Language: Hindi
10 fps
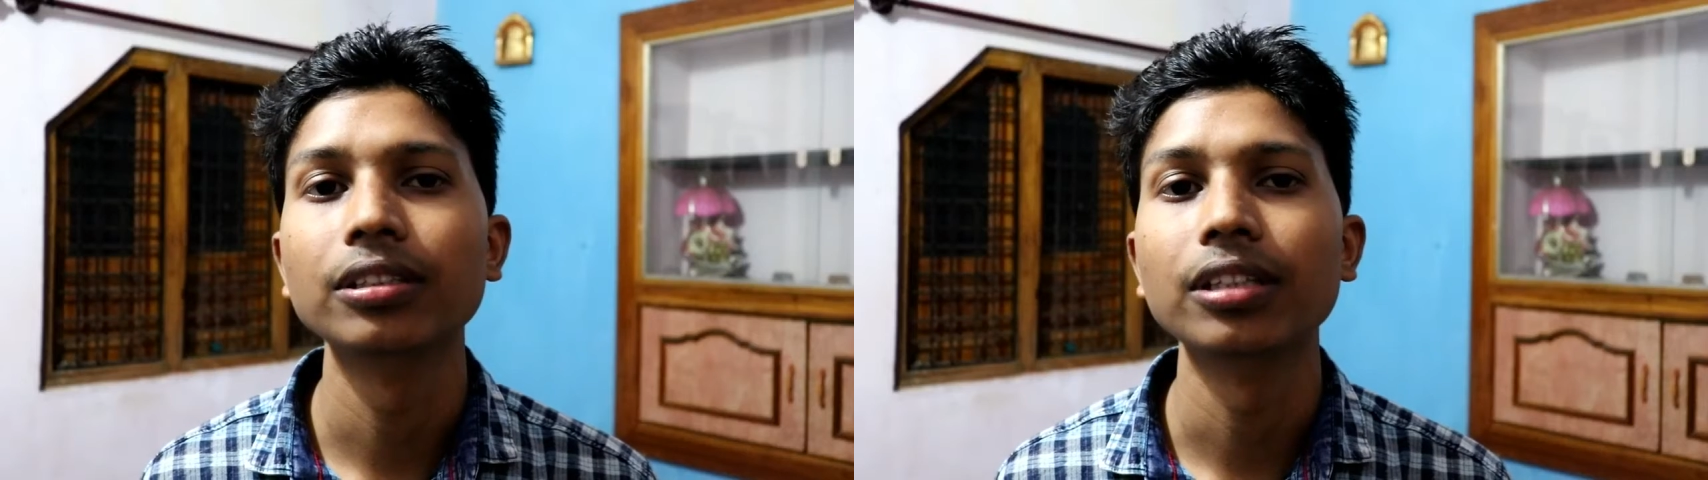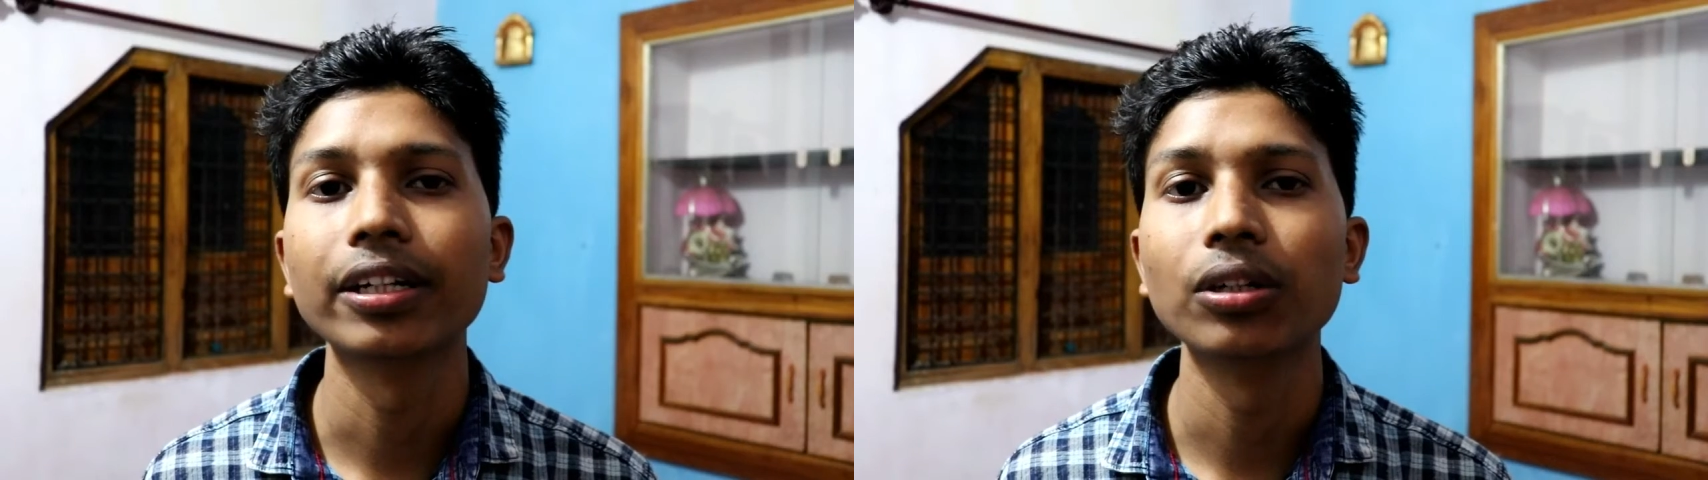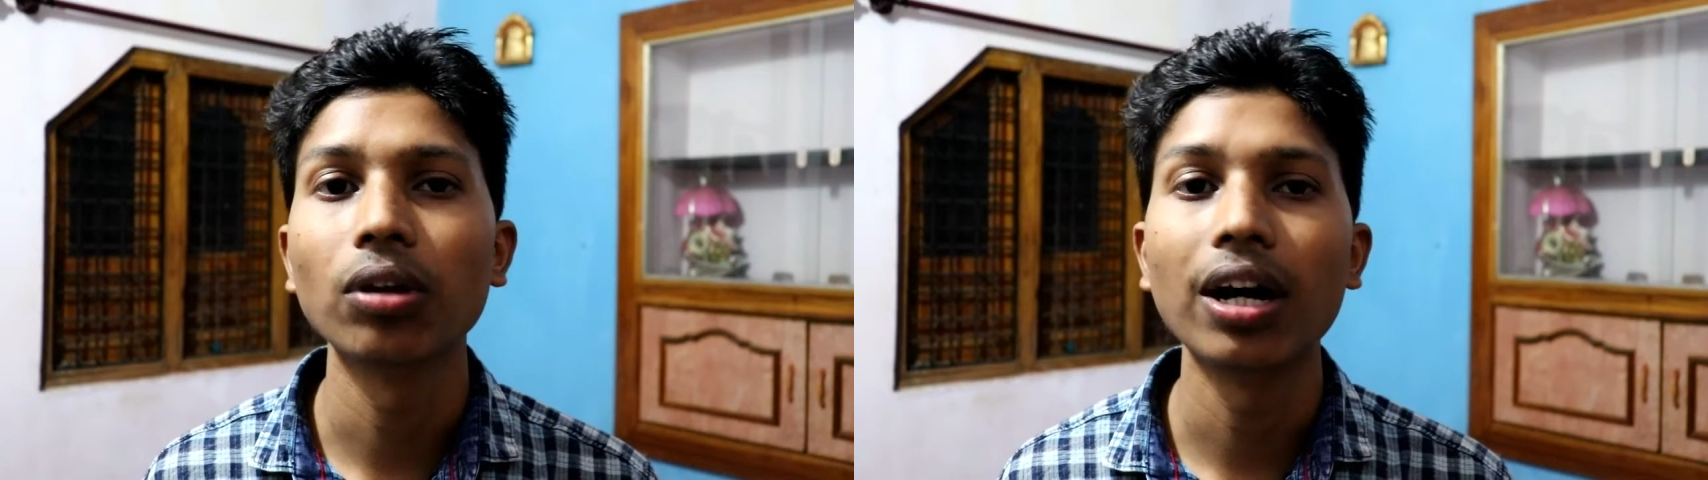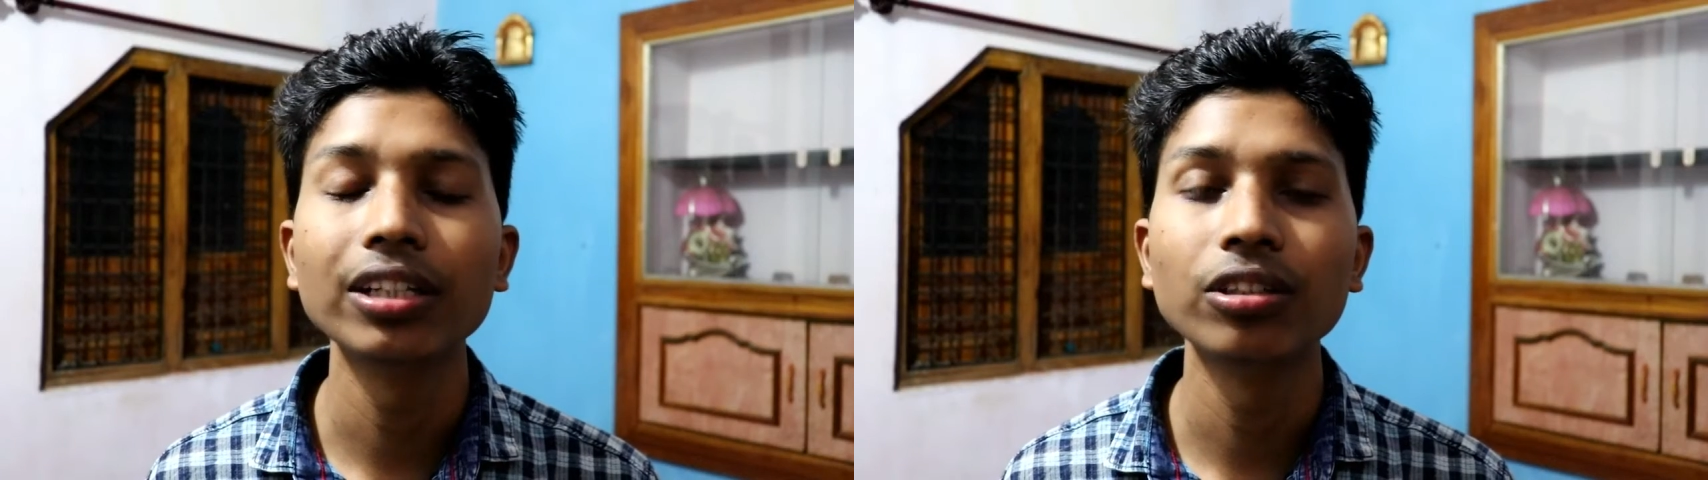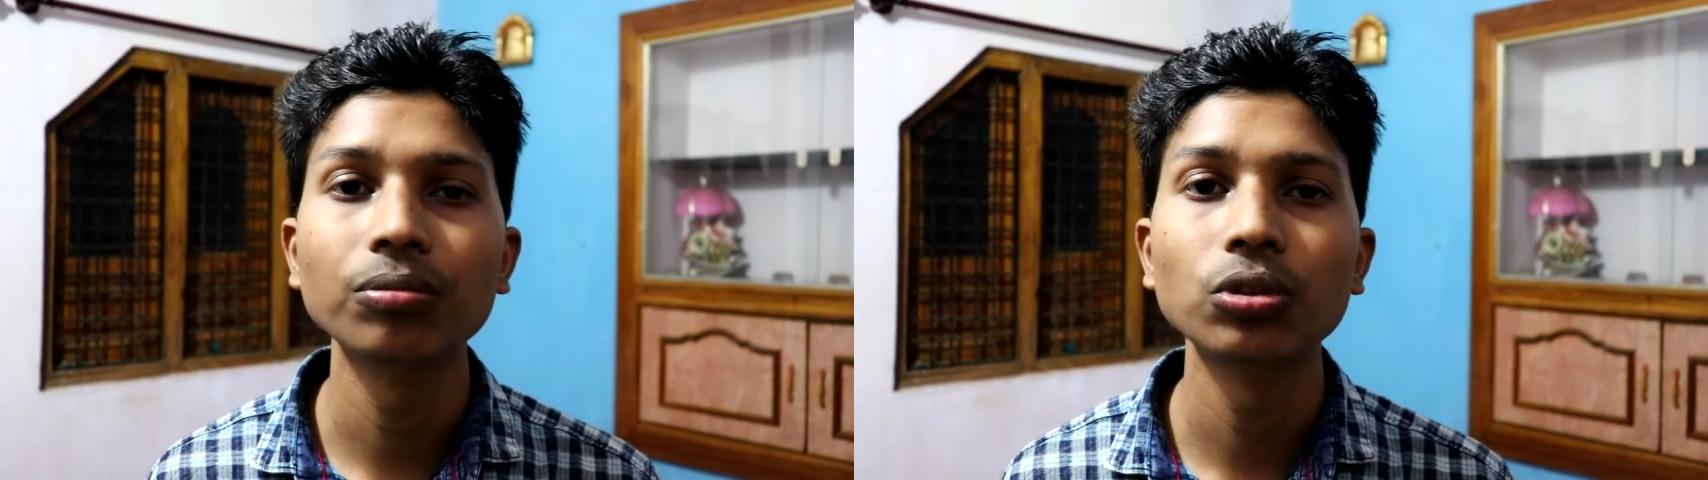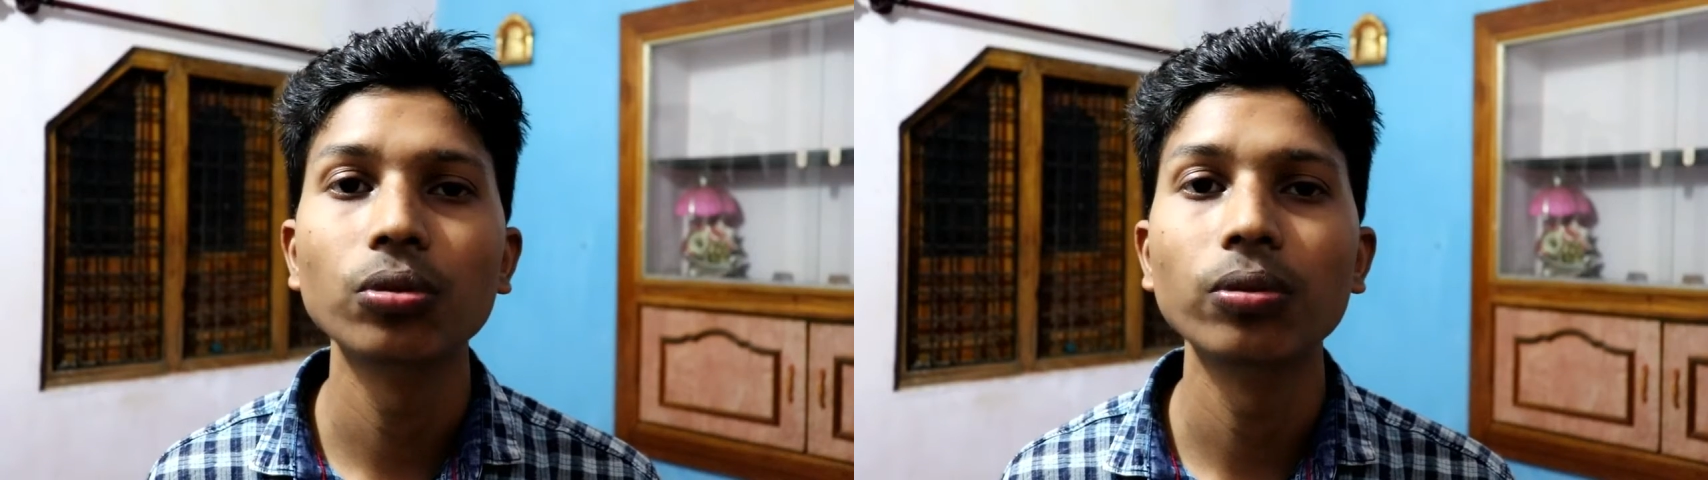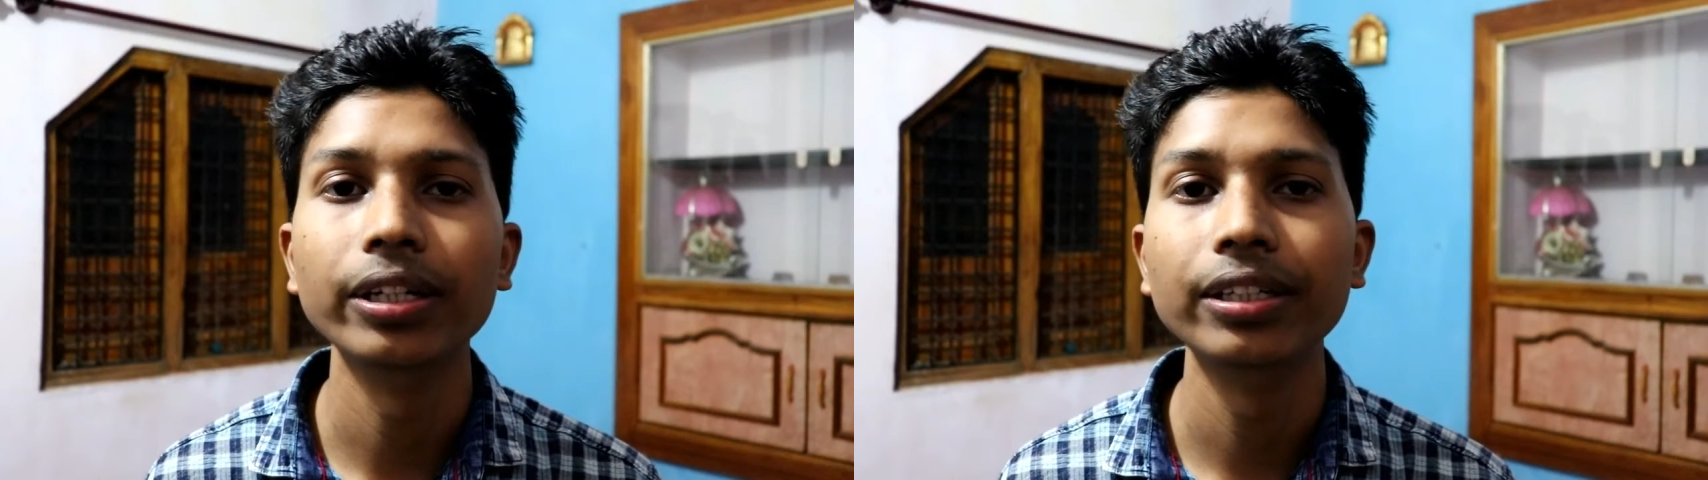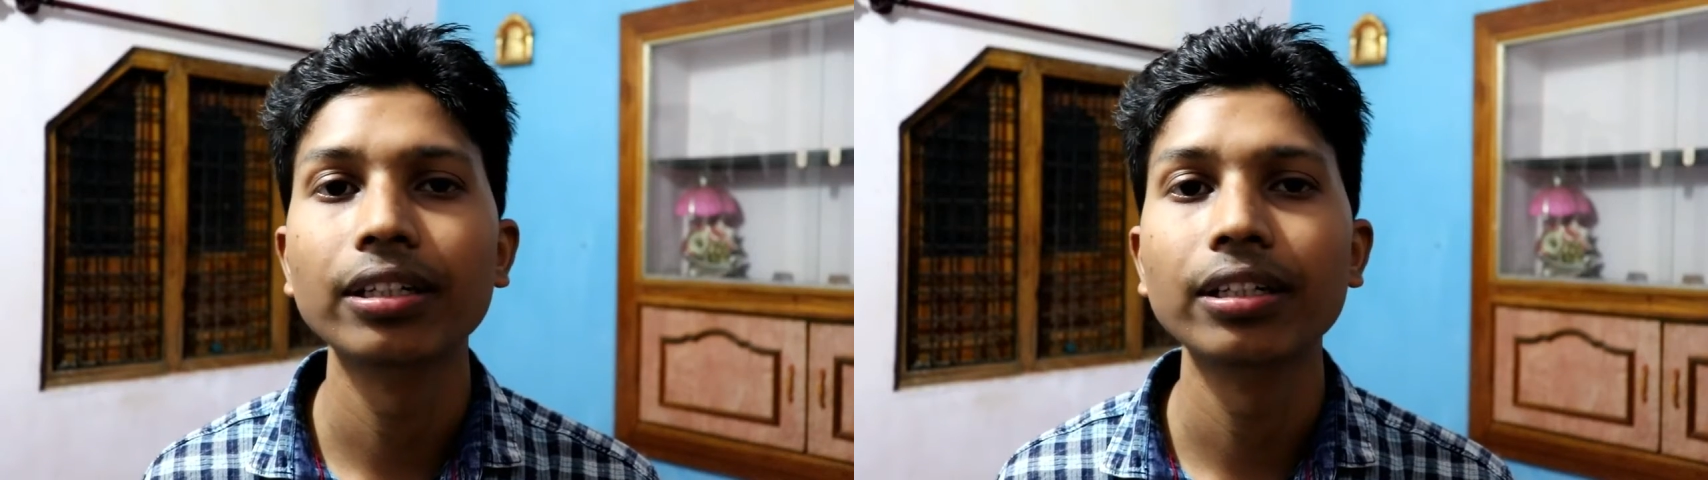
जाके और आज हम जो एडिट